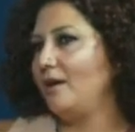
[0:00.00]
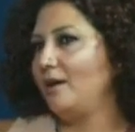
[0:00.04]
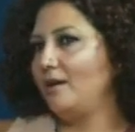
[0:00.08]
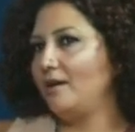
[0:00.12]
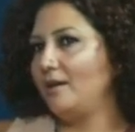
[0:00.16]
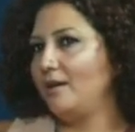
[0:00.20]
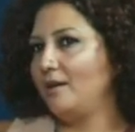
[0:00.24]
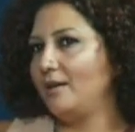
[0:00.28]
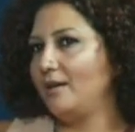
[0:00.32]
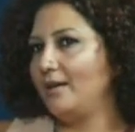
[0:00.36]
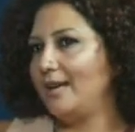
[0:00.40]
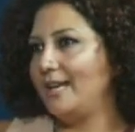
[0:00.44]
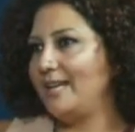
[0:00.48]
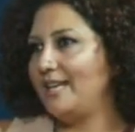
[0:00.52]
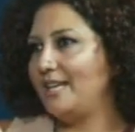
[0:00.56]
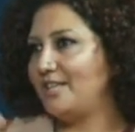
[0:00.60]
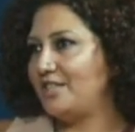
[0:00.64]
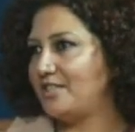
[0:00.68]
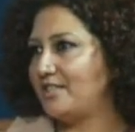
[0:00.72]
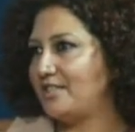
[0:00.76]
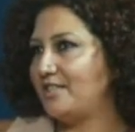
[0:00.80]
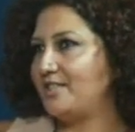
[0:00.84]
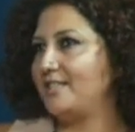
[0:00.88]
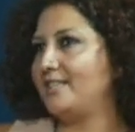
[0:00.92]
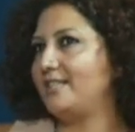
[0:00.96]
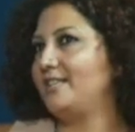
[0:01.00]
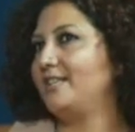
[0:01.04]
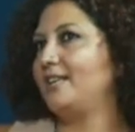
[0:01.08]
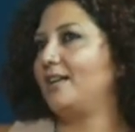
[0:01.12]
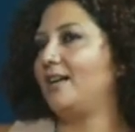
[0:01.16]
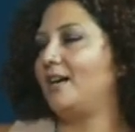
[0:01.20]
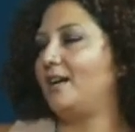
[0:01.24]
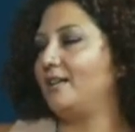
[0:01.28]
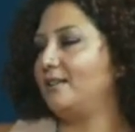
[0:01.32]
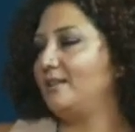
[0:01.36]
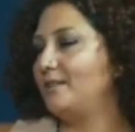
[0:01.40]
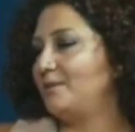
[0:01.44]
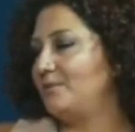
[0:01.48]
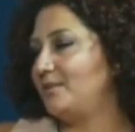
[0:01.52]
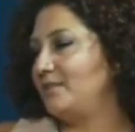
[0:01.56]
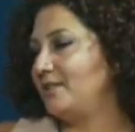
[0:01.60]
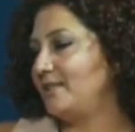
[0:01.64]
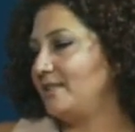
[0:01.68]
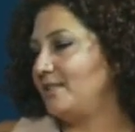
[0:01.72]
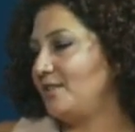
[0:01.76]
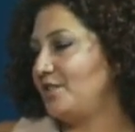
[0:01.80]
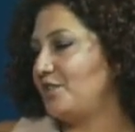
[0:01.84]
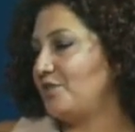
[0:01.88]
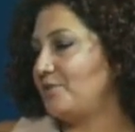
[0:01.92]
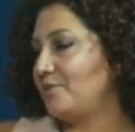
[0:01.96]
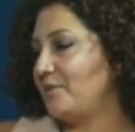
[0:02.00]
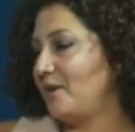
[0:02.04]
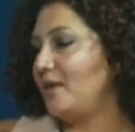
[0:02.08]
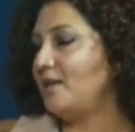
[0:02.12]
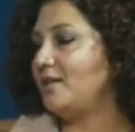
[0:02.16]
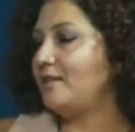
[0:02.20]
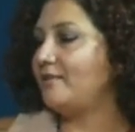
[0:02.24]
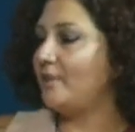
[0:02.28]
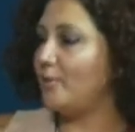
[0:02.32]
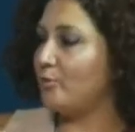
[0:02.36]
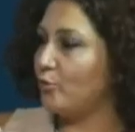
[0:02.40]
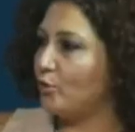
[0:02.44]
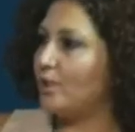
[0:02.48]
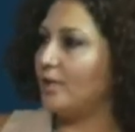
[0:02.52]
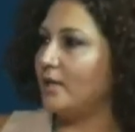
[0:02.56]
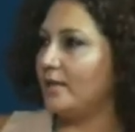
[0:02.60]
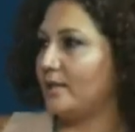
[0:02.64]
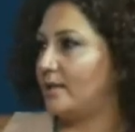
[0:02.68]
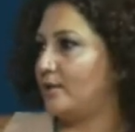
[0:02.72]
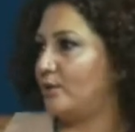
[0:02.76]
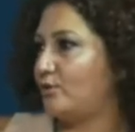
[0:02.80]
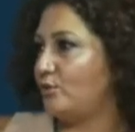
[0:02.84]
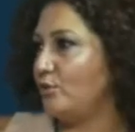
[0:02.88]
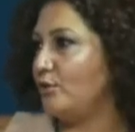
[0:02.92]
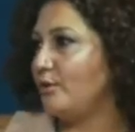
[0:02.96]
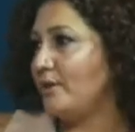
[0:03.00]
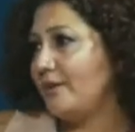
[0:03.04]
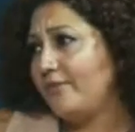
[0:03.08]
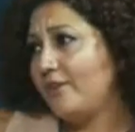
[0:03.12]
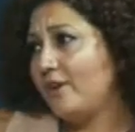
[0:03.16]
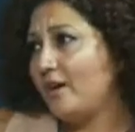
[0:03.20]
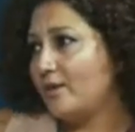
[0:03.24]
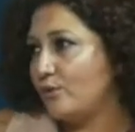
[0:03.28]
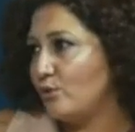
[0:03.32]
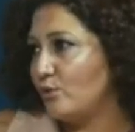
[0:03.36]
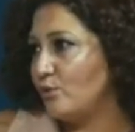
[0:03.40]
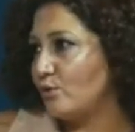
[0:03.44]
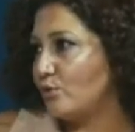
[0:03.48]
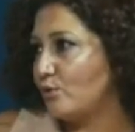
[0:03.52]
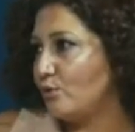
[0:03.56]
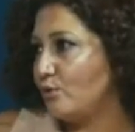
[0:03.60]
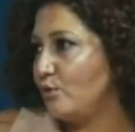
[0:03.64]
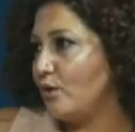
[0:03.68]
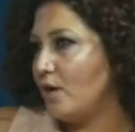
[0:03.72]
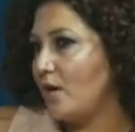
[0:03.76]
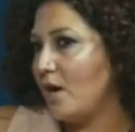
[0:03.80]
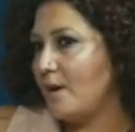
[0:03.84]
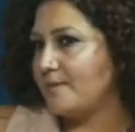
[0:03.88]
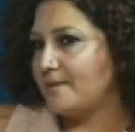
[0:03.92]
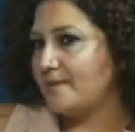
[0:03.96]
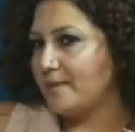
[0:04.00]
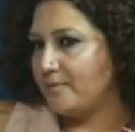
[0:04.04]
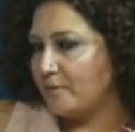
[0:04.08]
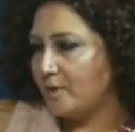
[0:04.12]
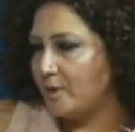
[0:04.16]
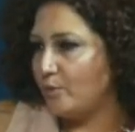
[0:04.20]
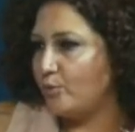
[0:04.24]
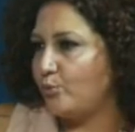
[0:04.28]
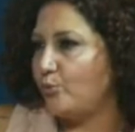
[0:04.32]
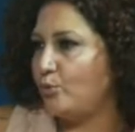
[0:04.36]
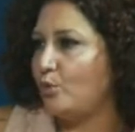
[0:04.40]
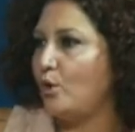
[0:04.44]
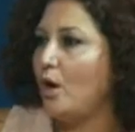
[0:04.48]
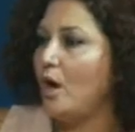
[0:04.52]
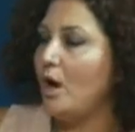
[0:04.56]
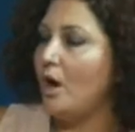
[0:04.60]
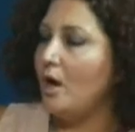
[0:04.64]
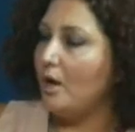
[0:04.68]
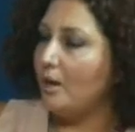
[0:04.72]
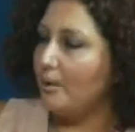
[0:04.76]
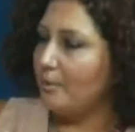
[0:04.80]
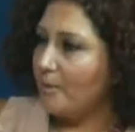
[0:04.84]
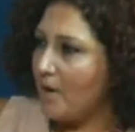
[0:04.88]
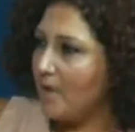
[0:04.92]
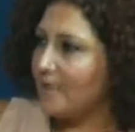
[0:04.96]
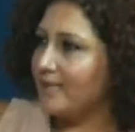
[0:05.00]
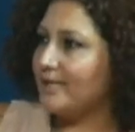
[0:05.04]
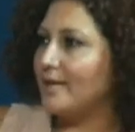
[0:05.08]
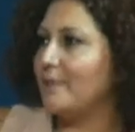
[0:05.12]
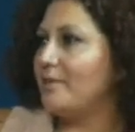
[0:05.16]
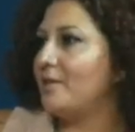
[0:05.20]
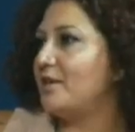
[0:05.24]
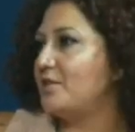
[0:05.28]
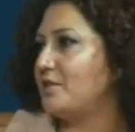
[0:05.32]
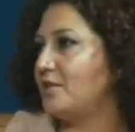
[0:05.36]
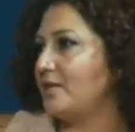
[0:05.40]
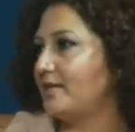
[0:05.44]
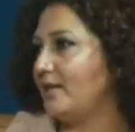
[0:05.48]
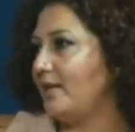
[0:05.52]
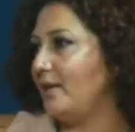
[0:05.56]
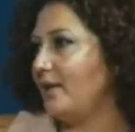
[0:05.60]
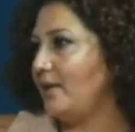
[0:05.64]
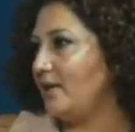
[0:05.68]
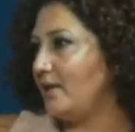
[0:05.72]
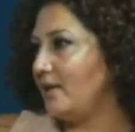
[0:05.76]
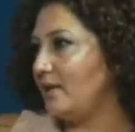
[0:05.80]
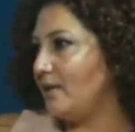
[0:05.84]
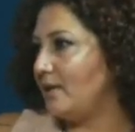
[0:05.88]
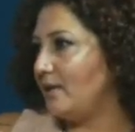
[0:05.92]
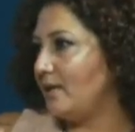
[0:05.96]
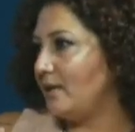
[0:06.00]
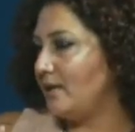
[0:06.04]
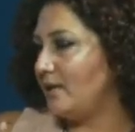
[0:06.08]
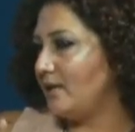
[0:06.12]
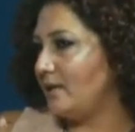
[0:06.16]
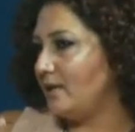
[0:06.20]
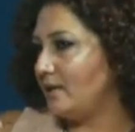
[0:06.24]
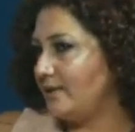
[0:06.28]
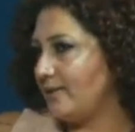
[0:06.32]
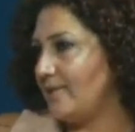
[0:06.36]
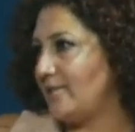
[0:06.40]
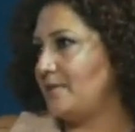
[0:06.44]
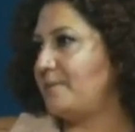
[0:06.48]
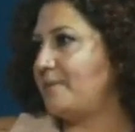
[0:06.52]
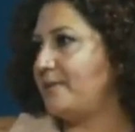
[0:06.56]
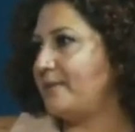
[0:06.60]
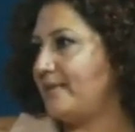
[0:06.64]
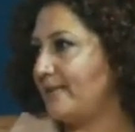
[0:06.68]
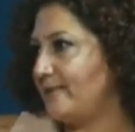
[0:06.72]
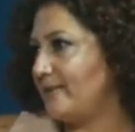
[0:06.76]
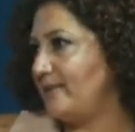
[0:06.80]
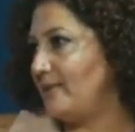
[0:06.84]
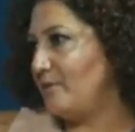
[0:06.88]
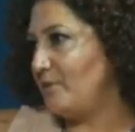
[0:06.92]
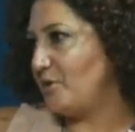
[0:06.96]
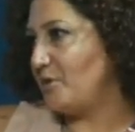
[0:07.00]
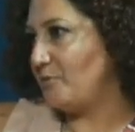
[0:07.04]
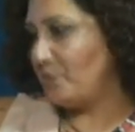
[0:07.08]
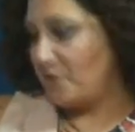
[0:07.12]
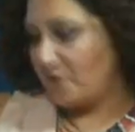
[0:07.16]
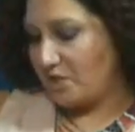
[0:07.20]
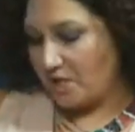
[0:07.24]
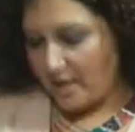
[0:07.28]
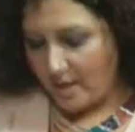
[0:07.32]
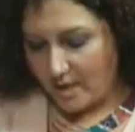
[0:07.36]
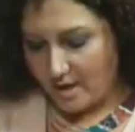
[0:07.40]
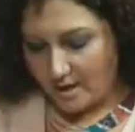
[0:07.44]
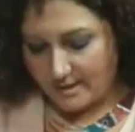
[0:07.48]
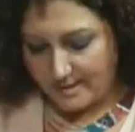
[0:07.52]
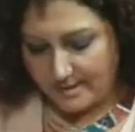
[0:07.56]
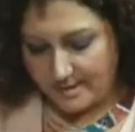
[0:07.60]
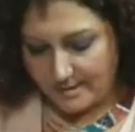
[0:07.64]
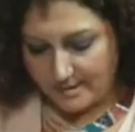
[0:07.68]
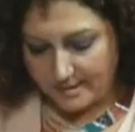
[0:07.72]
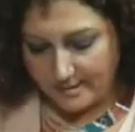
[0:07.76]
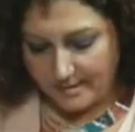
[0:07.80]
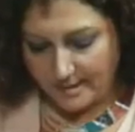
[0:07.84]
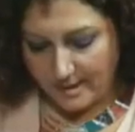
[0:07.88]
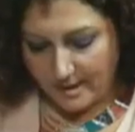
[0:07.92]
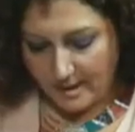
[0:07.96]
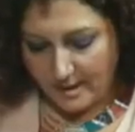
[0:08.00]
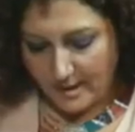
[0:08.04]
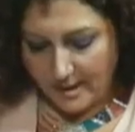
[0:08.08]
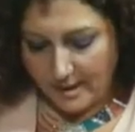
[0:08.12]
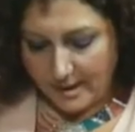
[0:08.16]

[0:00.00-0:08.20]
e, eleştiri anlamında taşımak ve bu karikatürü ifade özgürlüğü kapsamında bu mahkemece de e, tespit edilmiş bir şey aslında.